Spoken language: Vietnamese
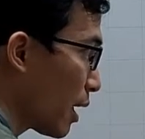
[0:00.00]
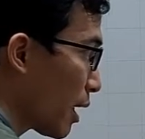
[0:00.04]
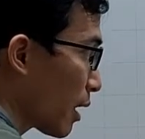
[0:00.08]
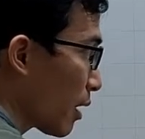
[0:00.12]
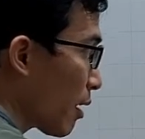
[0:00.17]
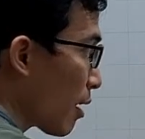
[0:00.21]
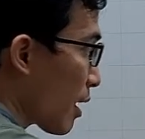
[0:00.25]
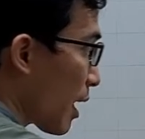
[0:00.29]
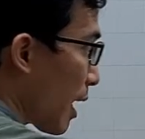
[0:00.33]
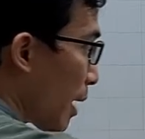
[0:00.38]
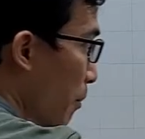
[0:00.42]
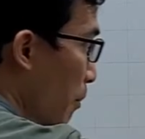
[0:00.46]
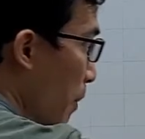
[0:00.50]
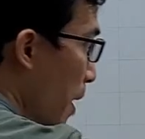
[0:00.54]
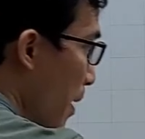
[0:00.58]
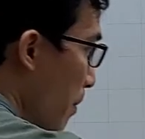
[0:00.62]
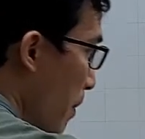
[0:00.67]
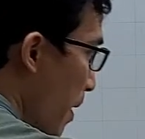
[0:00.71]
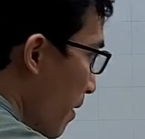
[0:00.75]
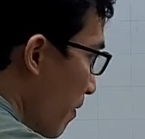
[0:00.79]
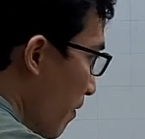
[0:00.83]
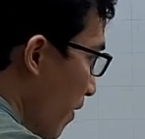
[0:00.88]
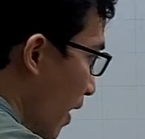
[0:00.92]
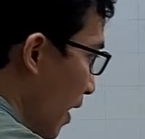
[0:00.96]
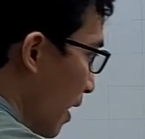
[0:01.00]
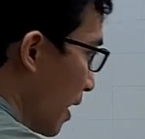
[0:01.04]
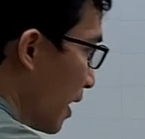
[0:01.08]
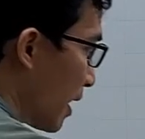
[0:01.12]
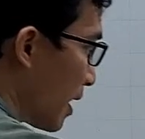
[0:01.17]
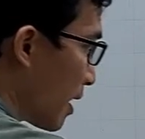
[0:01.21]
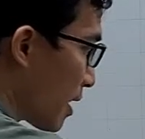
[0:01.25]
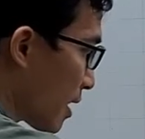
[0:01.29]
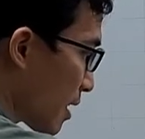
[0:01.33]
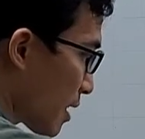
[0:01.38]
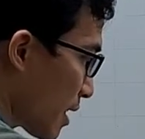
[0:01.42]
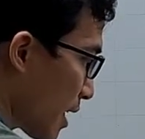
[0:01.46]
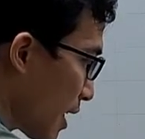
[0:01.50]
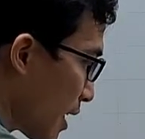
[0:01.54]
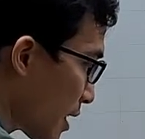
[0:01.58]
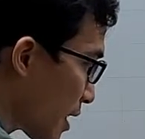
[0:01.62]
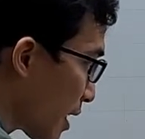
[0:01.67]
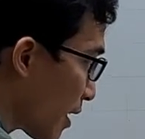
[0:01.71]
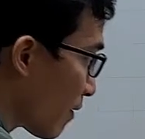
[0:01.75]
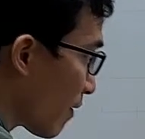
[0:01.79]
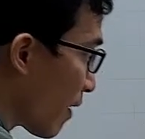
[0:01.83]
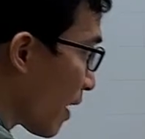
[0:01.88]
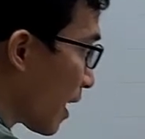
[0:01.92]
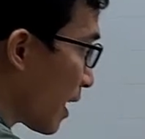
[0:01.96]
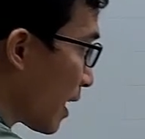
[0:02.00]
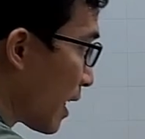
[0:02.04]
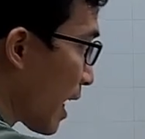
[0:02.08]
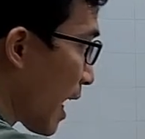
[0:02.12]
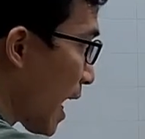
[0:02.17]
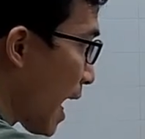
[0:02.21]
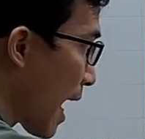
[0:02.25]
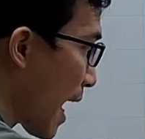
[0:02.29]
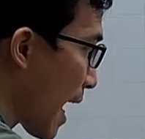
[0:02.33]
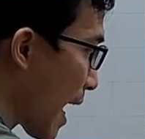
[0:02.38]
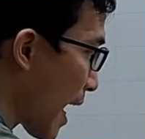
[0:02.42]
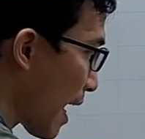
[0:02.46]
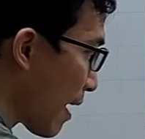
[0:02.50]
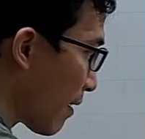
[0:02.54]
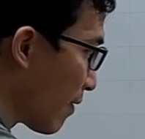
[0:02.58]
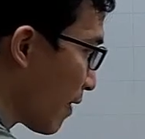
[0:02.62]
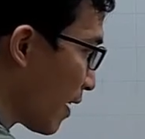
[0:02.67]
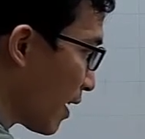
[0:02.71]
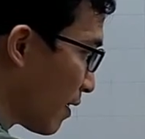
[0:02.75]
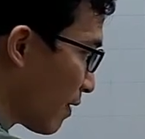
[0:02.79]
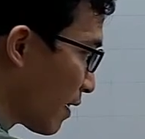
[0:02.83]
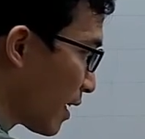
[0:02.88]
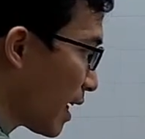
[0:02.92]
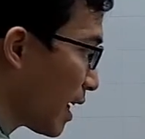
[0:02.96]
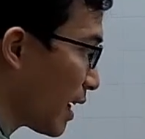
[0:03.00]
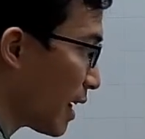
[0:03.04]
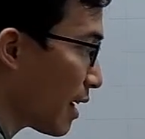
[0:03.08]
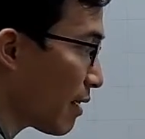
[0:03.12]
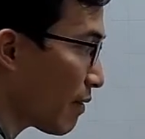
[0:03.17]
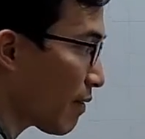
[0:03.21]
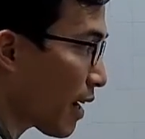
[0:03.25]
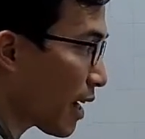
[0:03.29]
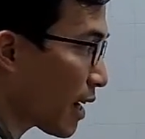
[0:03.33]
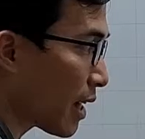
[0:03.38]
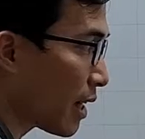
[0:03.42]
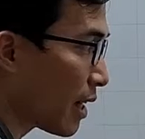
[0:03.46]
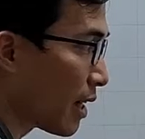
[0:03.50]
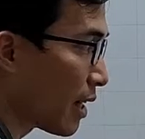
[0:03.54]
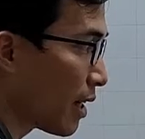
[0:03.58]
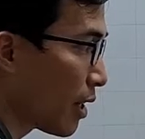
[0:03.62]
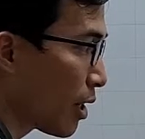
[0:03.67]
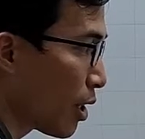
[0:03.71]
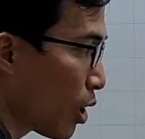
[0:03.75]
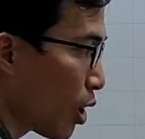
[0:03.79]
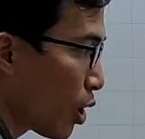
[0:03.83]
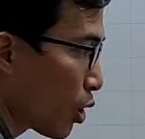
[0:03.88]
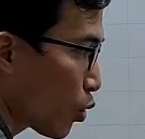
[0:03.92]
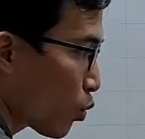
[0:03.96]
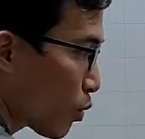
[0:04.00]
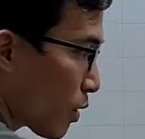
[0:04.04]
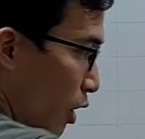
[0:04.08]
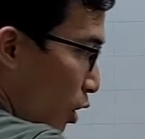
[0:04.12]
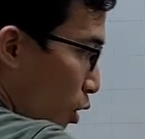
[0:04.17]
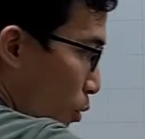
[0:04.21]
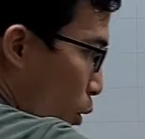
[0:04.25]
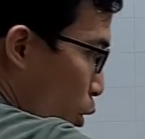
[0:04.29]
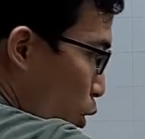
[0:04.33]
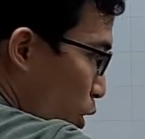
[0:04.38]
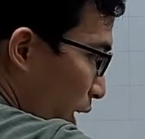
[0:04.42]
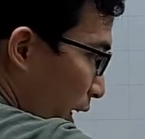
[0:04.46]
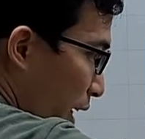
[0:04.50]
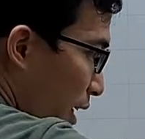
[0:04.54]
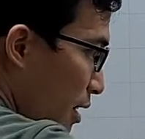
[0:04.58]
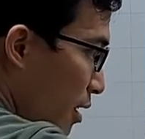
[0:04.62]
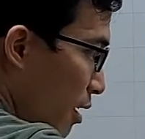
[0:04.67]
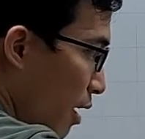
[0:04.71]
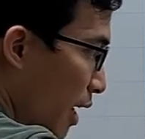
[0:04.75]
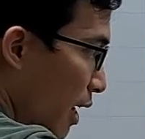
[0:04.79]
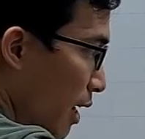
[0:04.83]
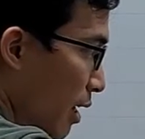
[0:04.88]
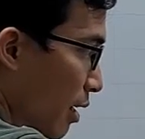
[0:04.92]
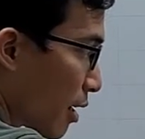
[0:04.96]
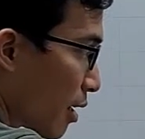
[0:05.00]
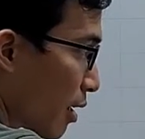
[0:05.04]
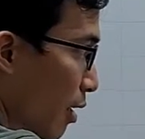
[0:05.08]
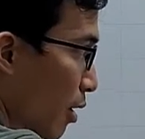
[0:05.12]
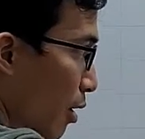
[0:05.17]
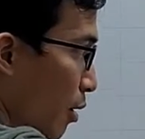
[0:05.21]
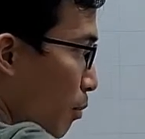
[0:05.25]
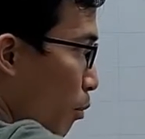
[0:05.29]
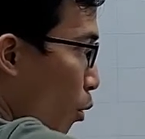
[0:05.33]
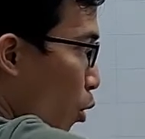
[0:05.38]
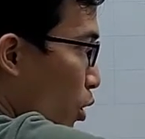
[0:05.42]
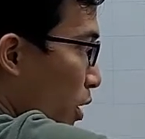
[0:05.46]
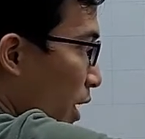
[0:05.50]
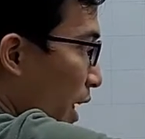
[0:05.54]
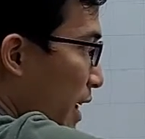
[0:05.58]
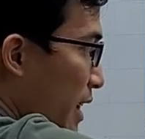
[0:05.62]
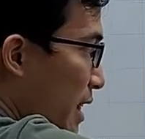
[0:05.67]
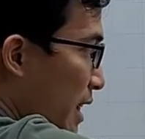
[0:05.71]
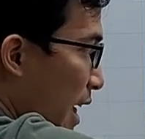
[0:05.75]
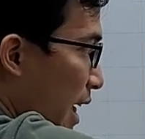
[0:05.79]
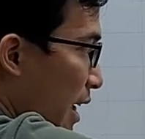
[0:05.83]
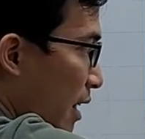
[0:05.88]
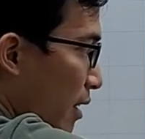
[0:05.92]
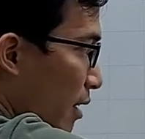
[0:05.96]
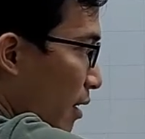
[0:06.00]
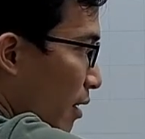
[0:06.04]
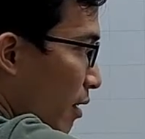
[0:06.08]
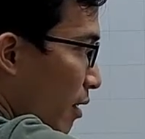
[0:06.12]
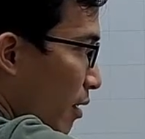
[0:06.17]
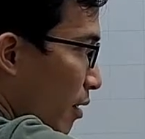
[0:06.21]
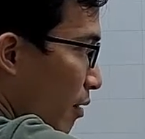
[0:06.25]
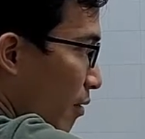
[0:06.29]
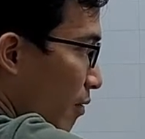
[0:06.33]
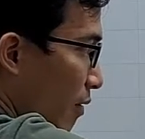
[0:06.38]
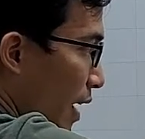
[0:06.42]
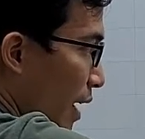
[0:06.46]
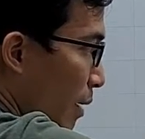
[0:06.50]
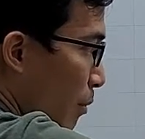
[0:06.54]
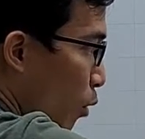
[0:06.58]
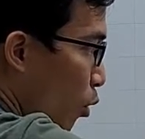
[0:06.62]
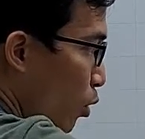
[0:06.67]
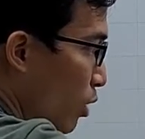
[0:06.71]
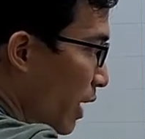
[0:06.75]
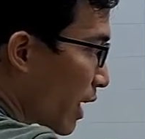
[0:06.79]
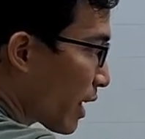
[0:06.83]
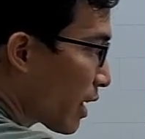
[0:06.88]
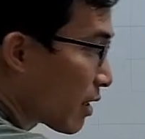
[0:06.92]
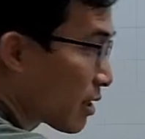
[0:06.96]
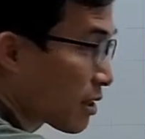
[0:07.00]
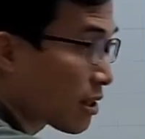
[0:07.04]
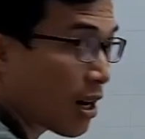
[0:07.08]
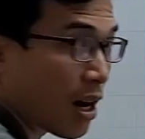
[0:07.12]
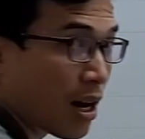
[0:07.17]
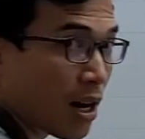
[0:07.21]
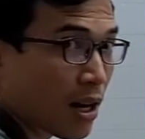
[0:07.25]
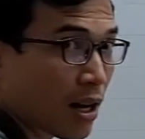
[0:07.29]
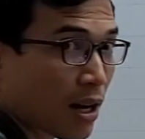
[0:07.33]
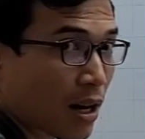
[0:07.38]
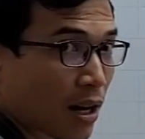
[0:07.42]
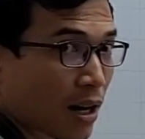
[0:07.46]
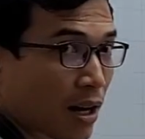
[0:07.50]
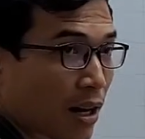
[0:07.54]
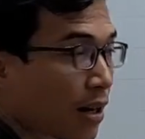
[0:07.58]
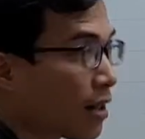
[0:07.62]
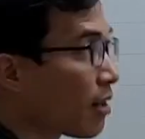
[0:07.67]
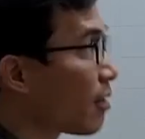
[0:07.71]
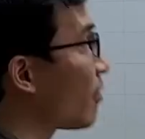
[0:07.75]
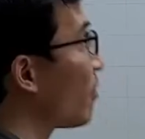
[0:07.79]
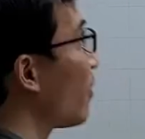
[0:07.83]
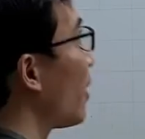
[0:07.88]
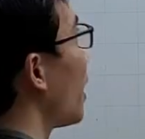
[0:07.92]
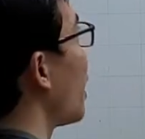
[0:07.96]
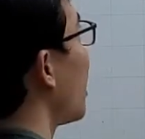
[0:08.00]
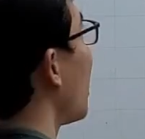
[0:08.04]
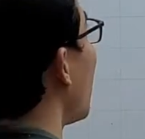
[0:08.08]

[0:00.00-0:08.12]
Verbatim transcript: tức là BB phẩy CC phẩy AA phẩy và DD phẩy chúng ta có bốn cạnh dưới bốn cạnh trên và bốn cạnh ở giữa vậy